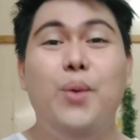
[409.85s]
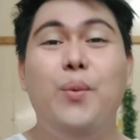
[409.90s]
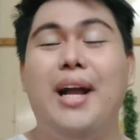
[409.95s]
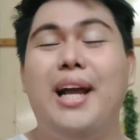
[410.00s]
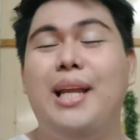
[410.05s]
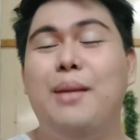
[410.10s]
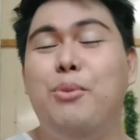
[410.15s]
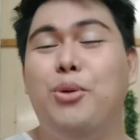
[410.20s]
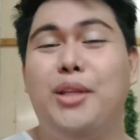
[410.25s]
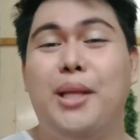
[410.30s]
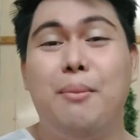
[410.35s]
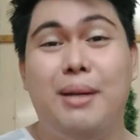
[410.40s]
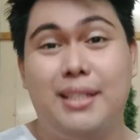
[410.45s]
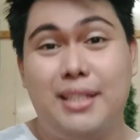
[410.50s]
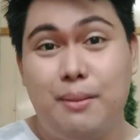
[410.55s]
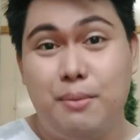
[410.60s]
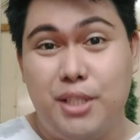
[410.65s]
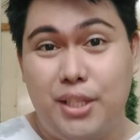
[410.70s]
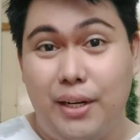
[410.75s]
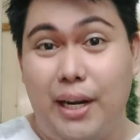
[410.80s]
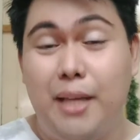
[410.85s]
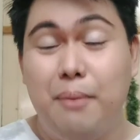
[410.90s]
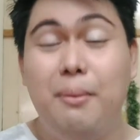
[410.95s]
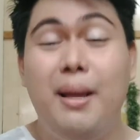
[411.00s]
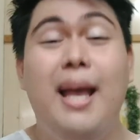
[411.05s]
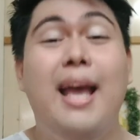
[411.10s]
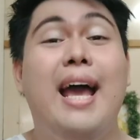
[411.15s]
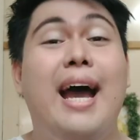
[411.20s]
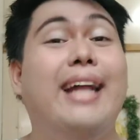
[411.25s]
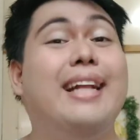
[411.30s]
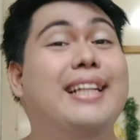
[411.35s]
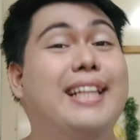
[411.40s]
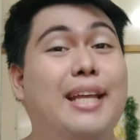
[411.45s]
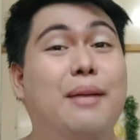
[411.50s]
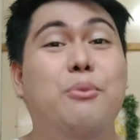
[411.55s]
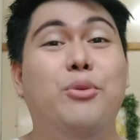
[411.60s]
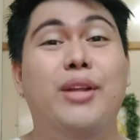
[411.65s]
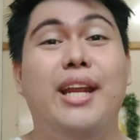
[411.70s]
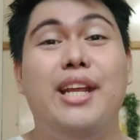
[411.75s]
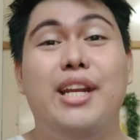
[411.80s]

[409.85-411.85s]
huwag kalimutan mag-subscribe at click mo na